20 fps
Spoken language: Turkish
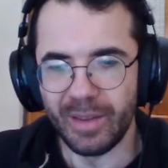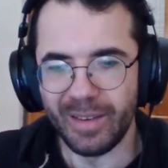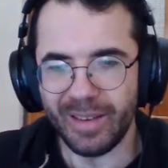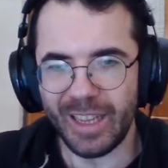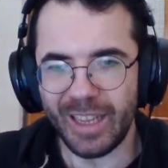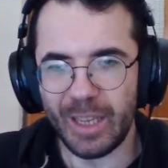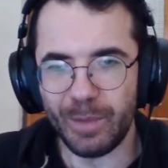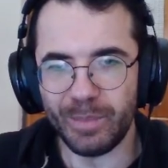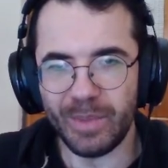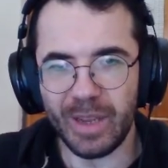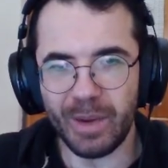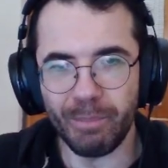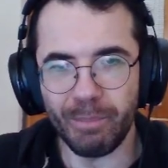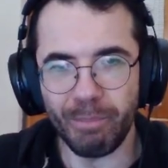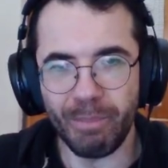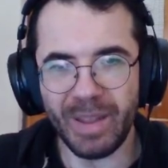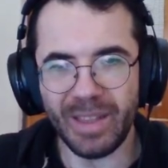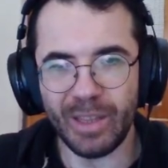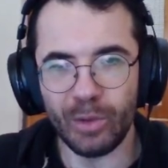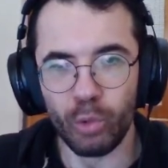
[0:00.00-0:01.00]

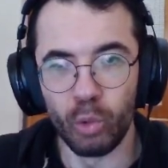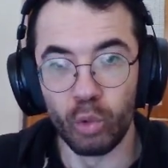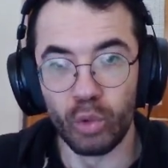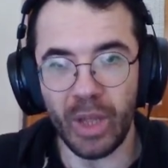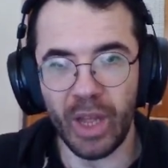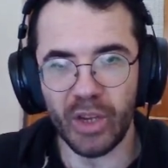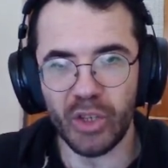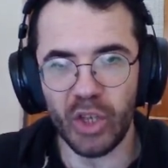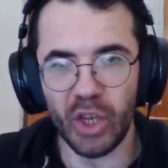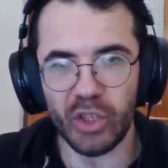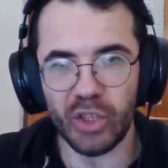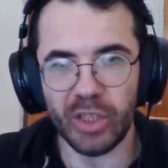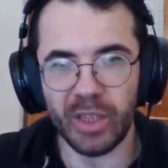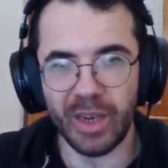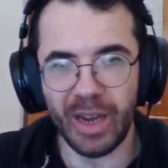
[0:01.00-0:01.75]
Rakiplerin bedi hunharca açılır.